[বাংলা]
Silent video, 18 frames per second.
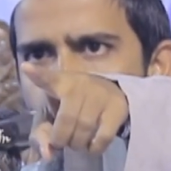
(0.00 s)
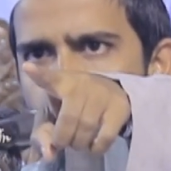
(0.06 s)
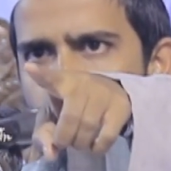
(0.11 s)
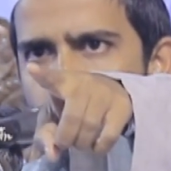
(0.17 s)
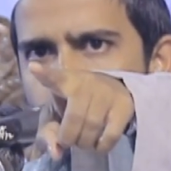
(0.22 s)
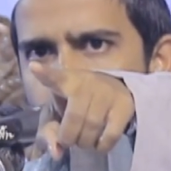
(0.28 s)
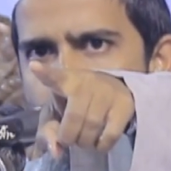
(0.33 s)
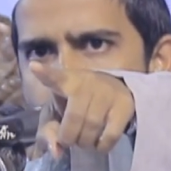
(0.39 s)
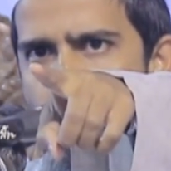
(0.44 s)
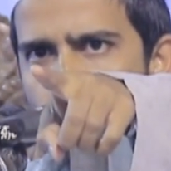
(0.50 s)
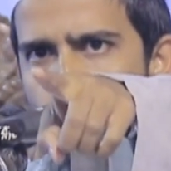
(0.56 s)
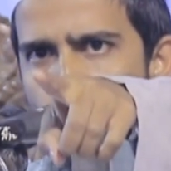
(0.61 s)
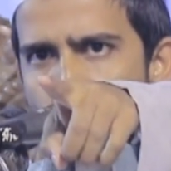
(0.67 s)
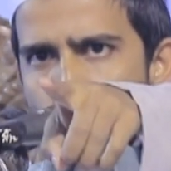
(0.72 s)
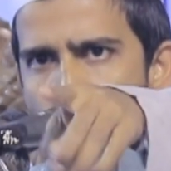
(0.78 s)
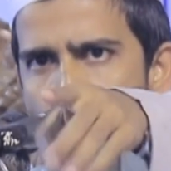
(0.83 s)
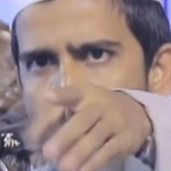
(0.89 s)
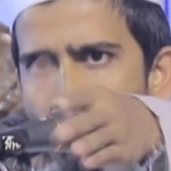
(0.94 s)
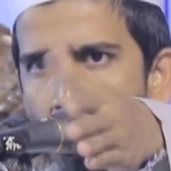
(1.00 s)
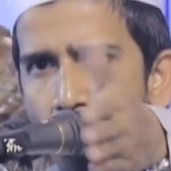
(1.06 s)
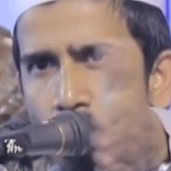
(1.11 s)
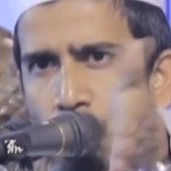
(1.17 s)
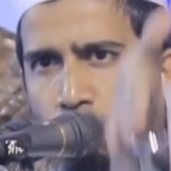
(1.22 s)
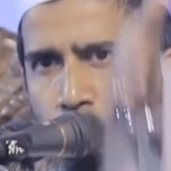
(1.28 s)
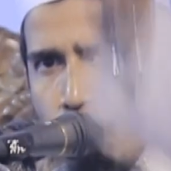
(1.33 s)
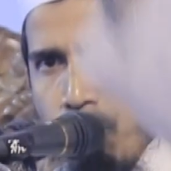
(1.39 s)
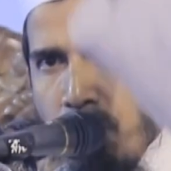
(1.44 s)
চিৎকার করে বলে
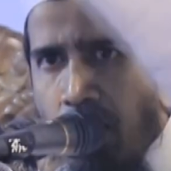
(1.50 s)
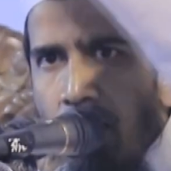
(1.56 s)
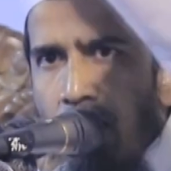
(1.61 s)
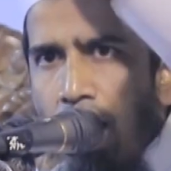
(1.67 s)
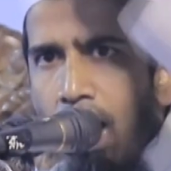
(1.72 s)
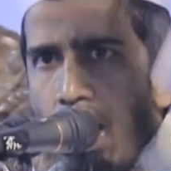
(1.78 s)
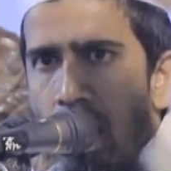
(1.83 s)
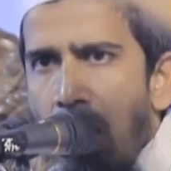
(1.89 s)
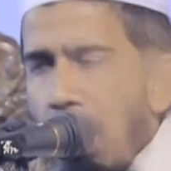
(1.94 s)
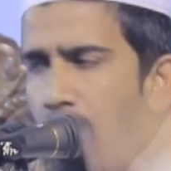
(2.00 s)
নাউজবিল্লা